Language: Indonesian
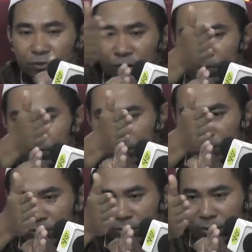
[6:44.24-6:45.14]

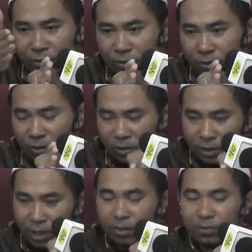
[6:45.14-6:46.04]
sibuk
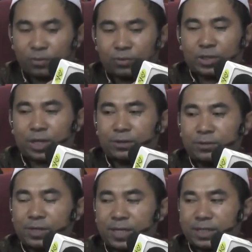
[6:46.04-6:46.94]
dengan urusan
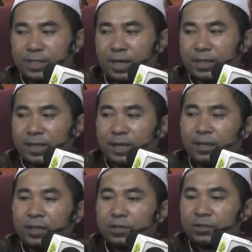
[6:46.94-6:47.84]
dunia sahaja